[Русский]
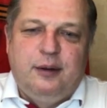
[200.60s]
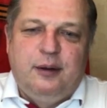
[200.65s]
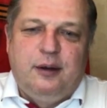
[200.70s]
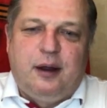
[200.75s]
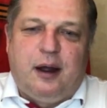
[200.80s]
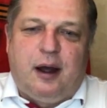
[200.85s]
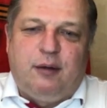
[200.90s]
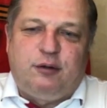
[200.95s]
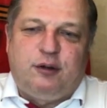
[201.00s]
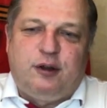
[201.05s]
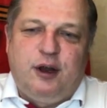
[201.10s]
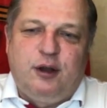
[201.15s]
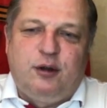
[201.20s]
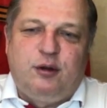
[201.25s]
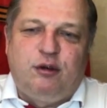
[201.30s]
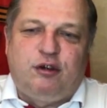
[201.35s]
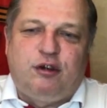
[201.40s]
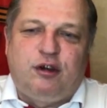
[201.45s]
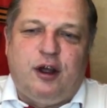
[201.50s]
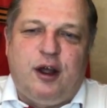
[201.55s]
А в
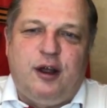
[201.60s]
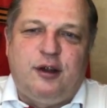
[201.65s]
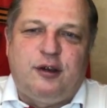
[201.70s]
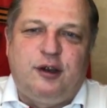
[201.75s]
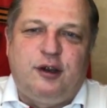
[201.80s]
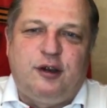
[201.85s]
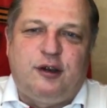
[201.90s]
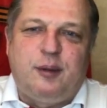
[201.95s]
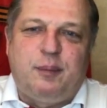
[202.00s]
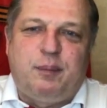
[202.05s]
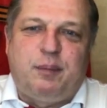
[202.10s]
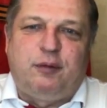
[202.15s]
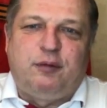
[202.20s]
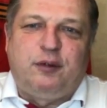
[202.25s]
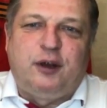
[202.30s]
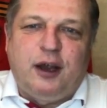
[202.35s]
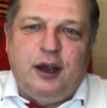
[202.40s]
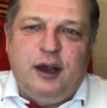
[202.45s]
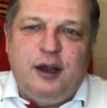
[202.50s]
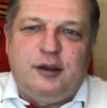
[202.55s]
следующий раз, если
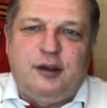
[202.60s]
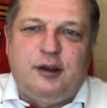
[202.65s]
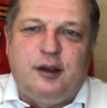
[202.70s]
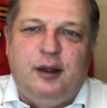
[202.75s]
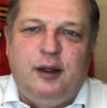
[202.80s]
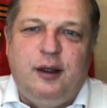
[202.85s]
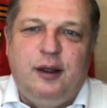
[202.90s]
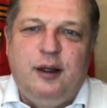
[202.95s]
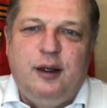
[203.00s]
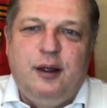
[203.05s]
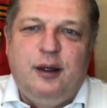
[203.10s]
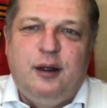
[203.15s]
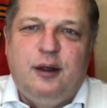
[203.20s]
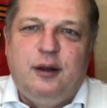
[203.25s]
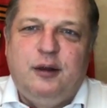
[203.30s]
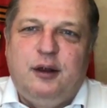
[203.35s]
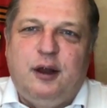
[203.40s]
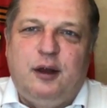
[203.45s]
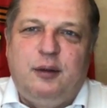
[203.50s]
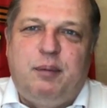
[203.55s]
повторится,
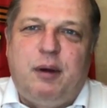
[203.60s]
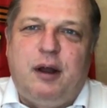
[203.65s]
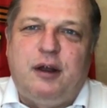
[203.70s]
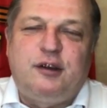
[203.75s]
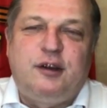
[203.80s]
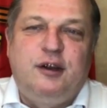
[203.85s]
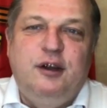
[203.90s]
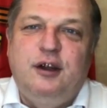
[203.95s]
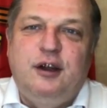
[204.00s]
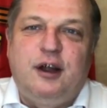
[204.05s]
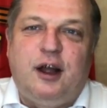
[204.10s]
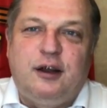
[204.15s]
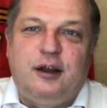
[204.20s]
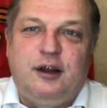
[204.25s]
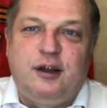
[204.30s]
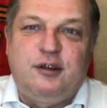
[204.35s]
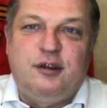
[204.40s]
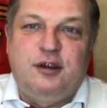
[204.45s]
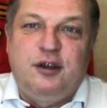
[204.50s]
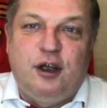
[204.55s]
Донбасс не
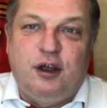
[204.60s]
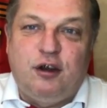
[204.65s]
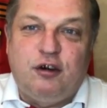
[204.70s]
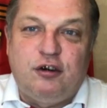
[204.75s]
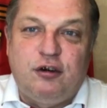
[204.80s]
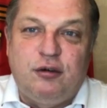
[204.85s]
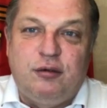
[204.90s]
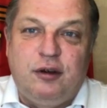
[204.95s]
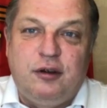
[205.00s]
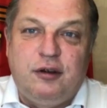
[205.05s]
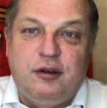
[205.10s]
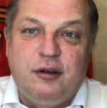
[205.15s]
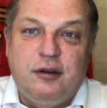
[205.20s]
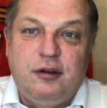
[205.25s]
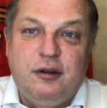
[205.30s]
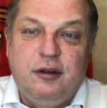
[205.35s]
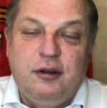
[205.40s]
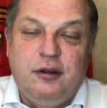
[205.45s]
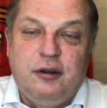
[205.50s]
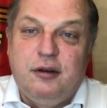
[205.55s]
надо сдерживать.
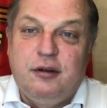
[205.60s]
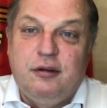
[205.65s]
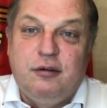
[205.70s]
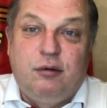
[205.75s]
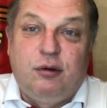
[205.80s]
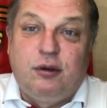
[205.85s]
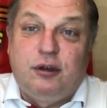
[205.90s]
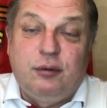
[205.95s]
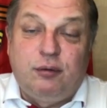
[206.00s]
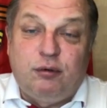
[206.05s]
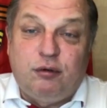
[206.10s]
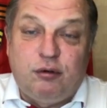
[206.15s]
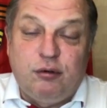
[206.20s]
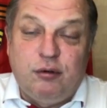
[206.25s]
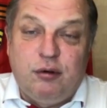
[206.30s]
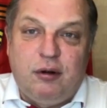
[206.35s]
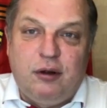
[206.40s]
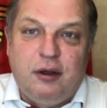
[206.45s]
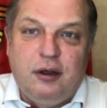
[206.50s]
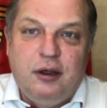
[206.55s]
Вот и
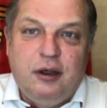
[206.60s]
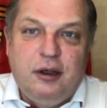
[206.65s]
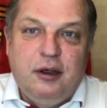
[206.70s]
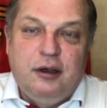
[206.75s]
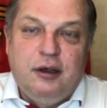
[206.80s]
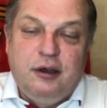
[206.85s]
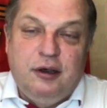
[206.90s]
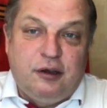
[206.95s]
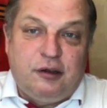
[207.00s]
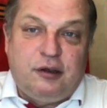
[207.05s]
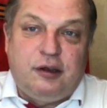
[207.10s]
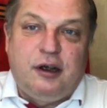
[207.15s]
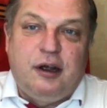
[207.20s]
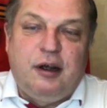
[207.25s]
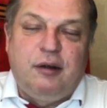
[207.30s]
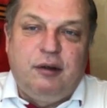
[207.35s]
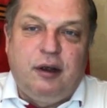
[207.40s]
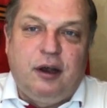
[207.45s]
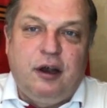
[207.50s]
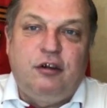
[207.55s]
все, если
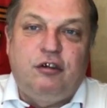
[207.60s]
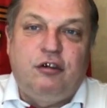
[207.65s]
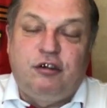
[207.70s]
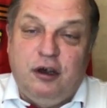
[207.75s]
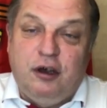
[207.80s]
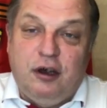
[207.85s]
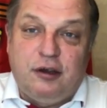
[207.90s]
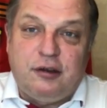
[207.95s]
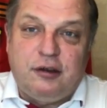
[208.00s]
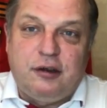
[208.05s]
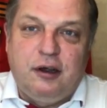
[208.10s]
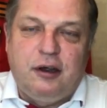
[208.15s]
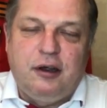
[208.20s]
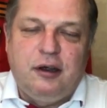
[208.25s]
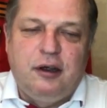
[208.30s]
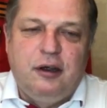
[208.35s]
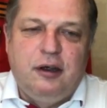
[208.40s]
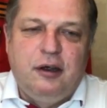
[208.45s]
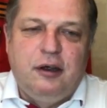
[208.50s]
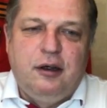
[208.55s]
говорить честно.
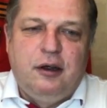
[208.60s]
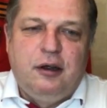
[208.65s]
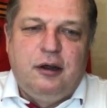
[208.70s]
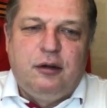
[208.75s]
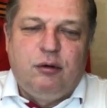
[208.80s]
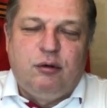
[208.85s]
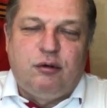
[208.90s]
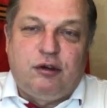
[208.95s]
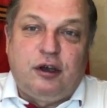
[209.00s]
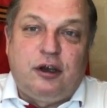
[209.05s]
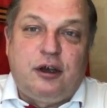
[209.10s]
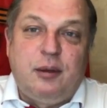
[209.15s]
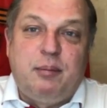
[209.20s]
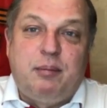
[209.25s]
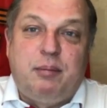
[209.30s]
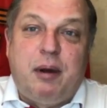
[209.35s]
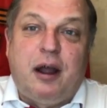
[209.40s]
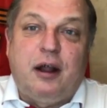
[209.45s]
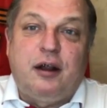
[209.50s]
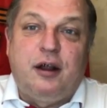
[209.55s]
Но с этим
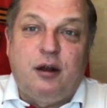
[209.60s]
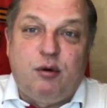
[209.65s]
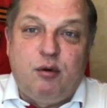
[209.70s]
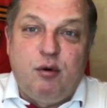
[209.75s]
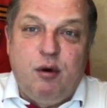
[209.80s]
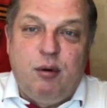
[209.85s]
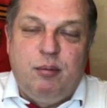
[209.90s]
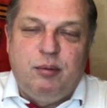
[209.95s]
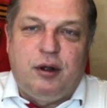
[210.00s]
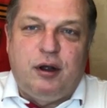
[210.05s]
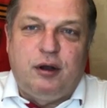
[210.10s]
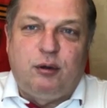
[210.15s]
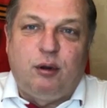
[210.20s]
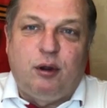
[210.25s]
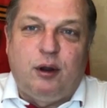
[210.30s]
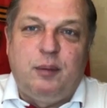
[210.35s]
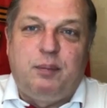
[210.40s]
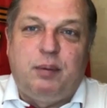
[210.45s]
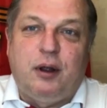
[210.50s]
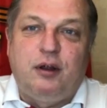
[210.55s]
бардаком,
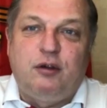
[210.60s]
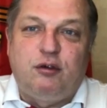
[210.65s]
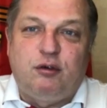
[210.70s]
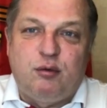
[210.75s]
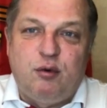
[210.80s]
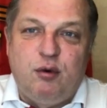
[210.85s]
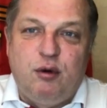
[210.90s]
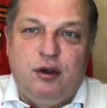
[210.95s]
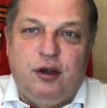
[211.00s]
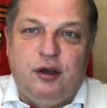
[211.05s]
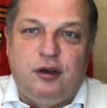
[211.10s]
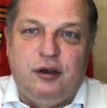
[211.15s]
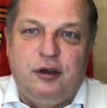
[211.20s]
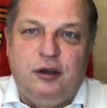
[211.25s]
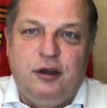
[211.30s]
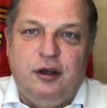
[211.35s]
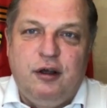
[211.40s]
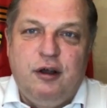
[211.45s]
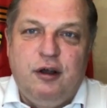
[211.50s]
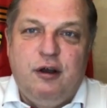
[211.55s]
который происходит
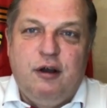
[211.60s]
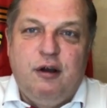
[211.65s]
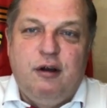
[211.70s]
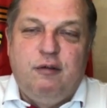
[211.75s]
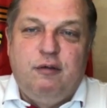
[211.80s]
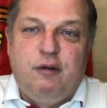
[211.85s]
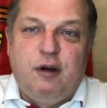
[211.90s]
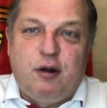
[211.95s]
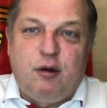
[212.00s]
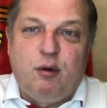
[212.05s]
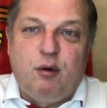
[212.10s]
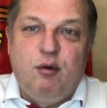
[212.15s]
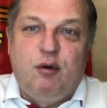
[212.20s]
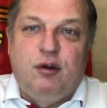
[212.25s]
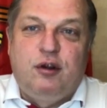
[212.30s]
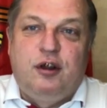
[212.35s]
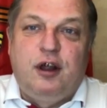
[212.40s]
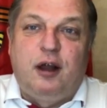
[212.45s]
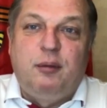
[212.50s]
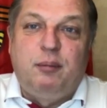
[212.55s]

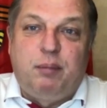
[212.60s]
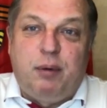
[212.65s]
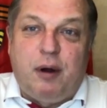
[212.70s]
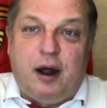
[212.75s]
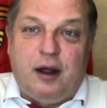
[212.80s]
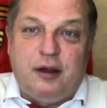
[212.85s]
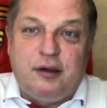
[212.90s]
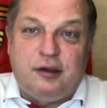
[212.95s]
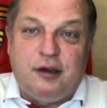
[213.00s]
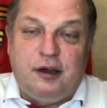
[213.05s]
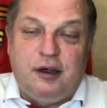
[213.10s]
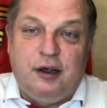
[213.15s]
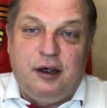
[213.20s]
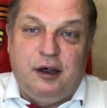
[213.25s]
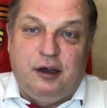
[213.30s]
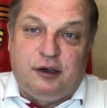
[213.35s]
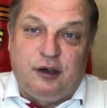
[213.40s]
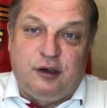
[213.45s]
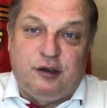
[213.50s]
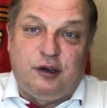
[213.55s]
вокруг Донбасса,
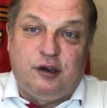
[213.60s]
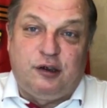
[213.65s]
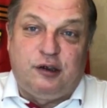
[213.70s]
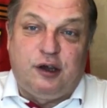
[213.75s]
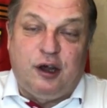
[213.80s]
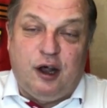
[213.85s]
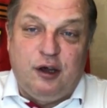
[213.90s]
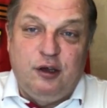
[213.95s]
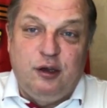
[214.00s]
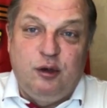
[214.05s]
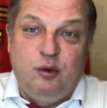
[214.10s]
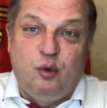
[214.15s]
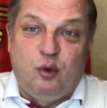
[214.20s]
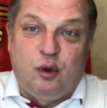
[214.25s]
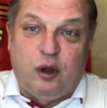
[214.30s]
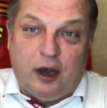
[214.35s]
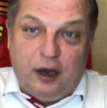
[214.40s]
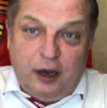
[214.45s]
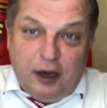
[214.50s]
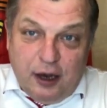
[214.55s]
это со стороны
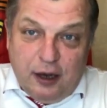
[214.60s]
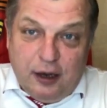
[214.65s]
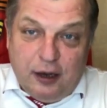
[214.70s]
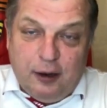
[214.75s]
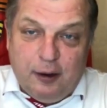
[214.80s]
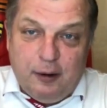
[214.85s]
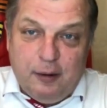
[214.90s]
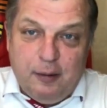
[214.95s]
Украины,